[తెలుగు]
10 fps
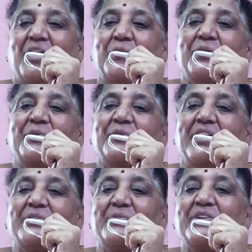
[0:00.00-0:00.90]
అవునవును
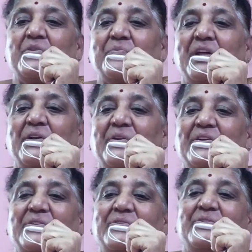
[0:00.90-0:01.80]
అది కూడా చెప్తాను
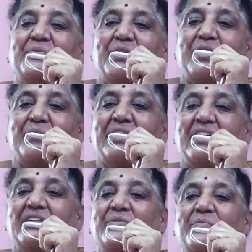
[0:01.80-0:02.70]
అంటూ
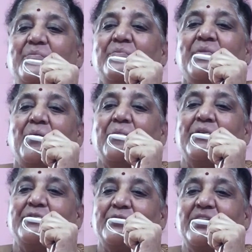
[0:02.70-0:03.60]
మొదలుపెట్టాను
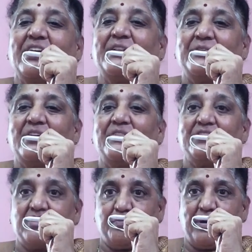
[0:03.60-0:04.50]
మేము టూర్కి
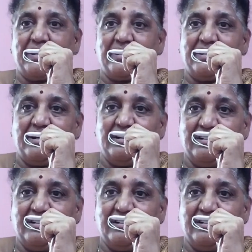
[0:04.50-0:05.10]
వెళ్తున్నామని చెప్పాను కదా